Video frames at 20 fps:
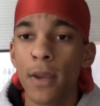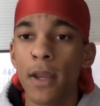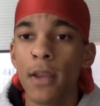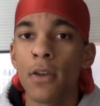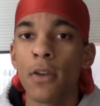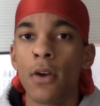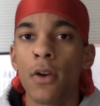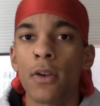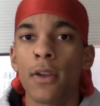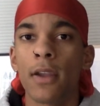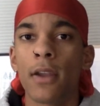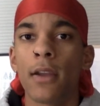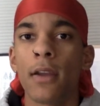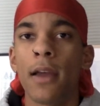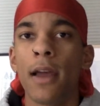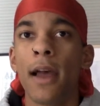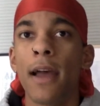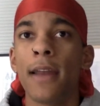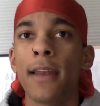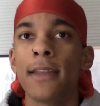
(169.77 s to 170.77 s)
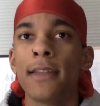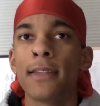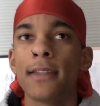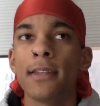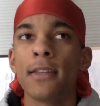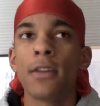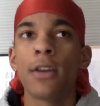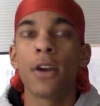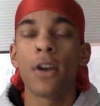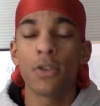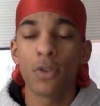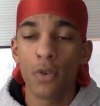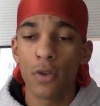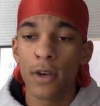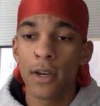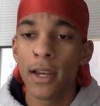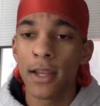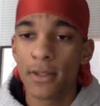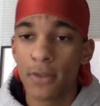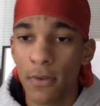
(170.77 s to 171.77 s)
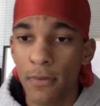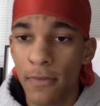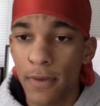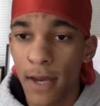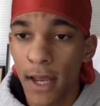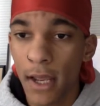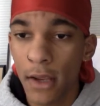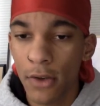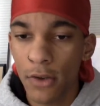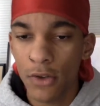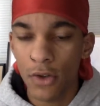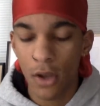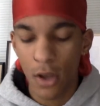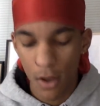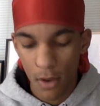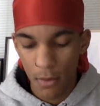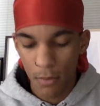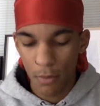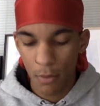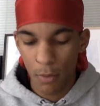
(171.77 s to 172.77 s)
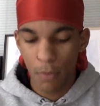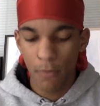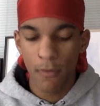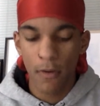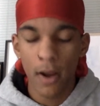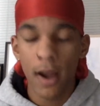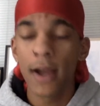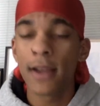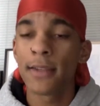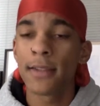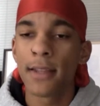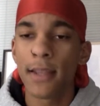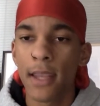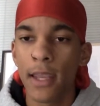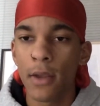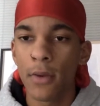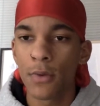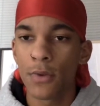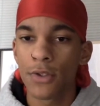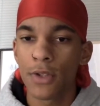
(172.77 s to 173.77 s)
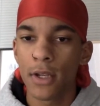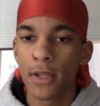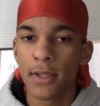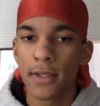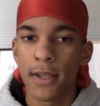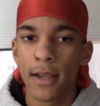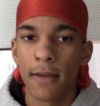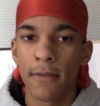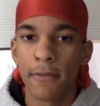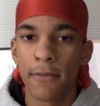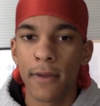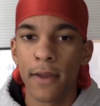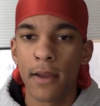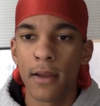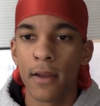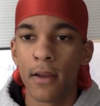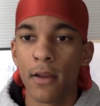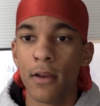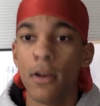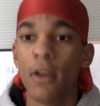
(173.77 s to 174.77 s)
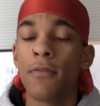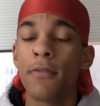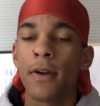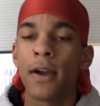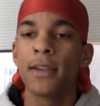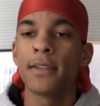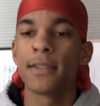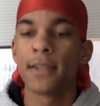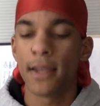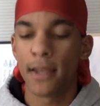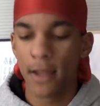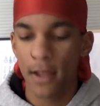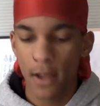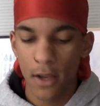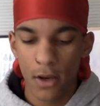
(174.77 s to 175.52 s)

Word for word: Donc, elle décide de retourner dans son village pour pouvoir enseigner aux jeunes enfants euh, le français.